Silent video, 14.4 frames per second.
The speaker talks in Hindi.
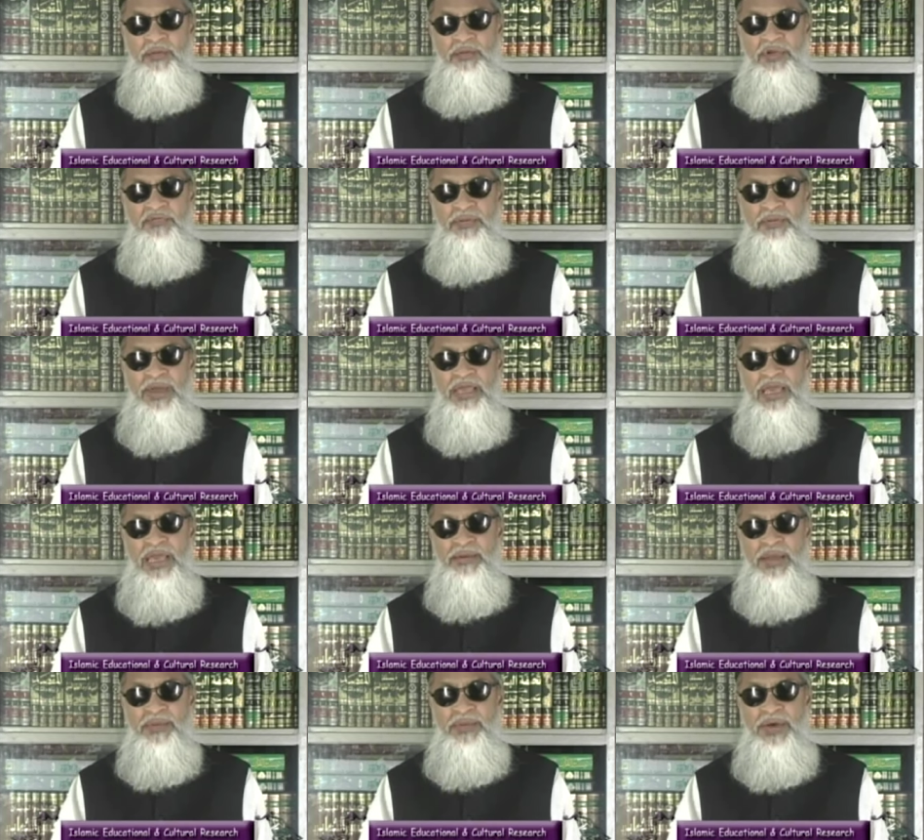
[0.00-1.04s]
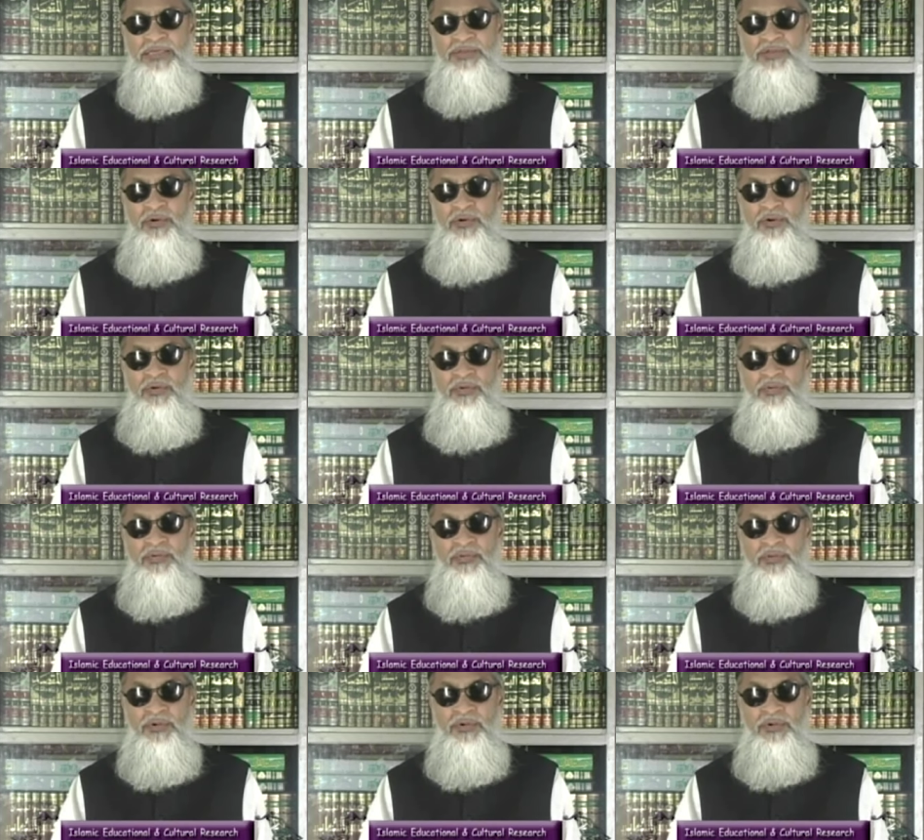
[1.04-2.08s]
फिर फरमाया कि हमारे पास तो
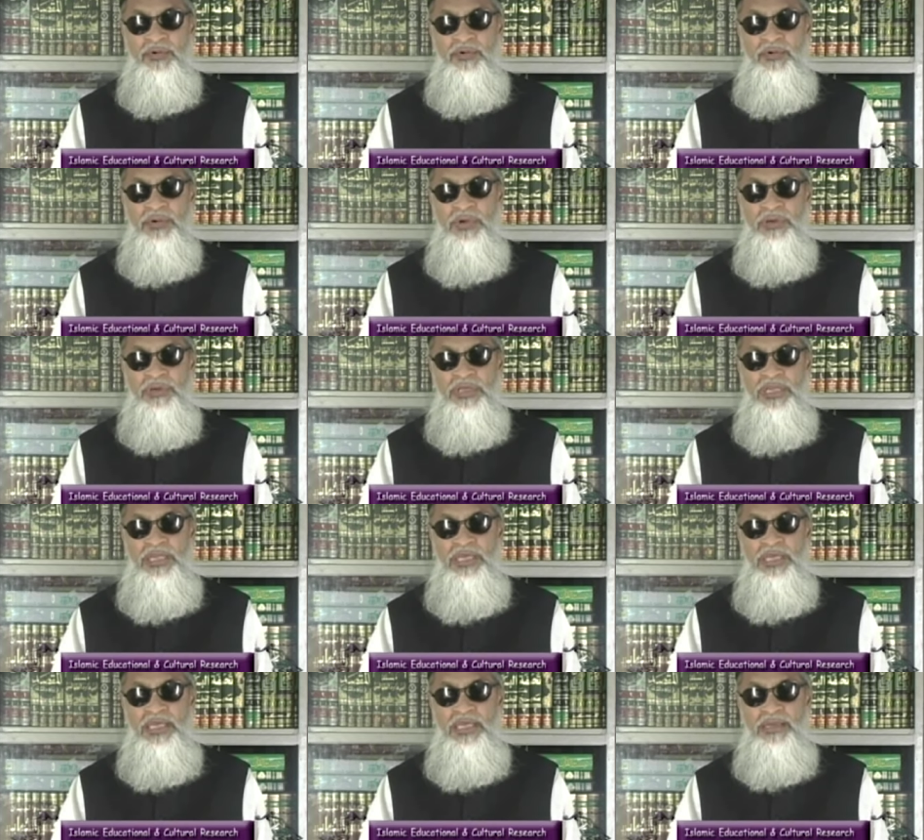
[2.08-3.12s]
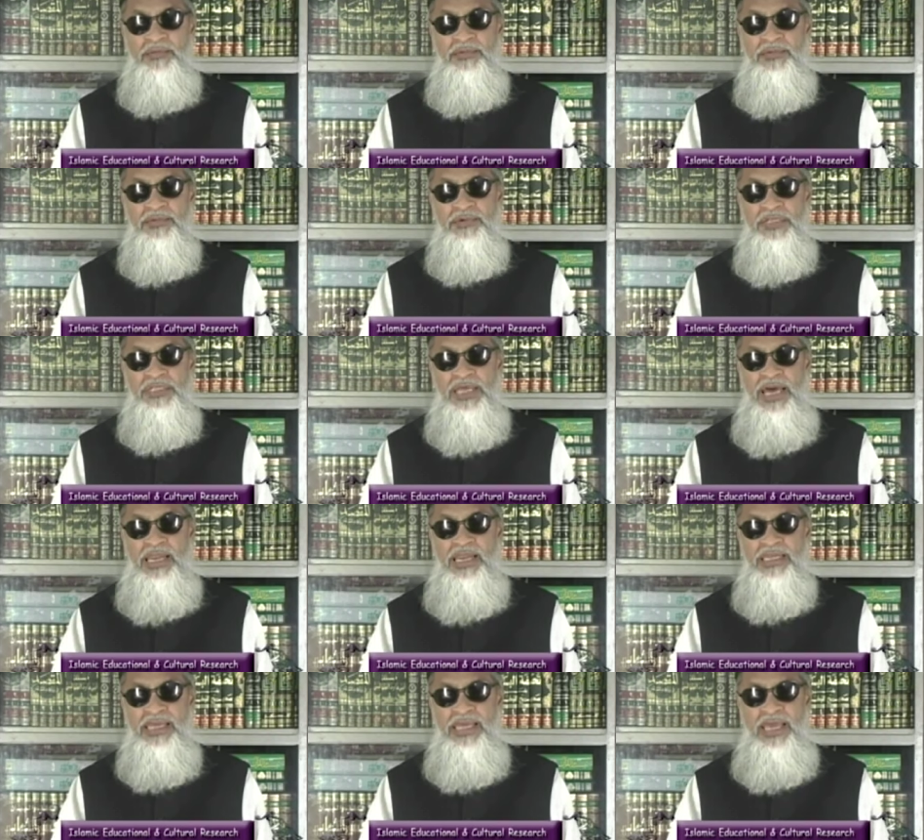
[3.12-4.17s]
यानी सूरत
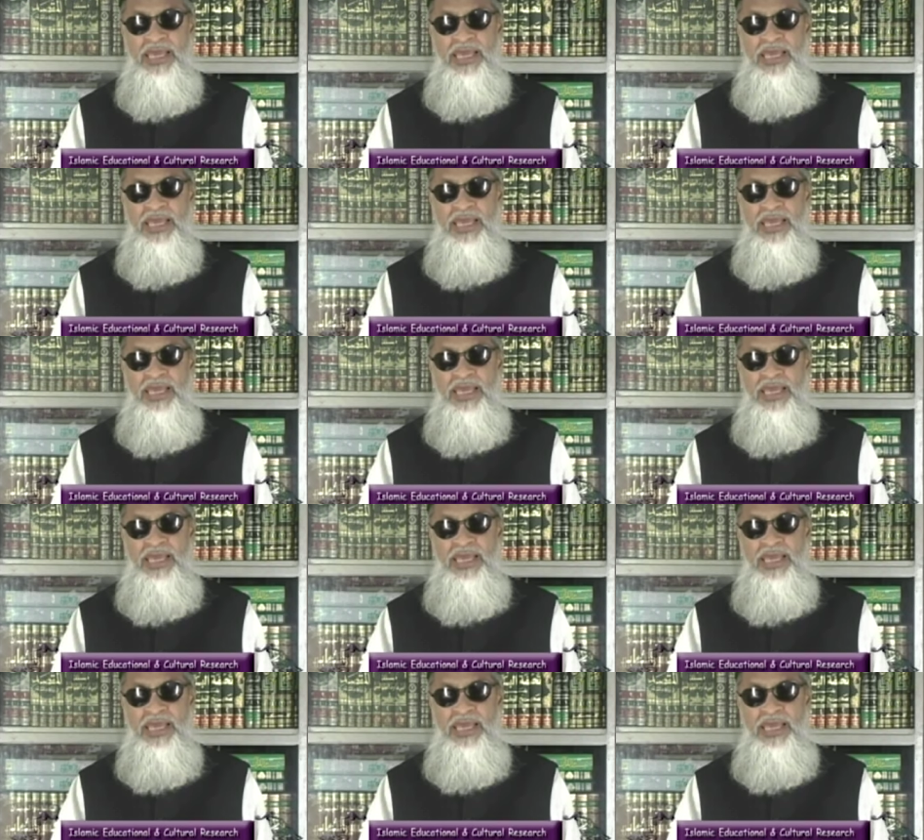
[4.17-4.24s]
हाल यह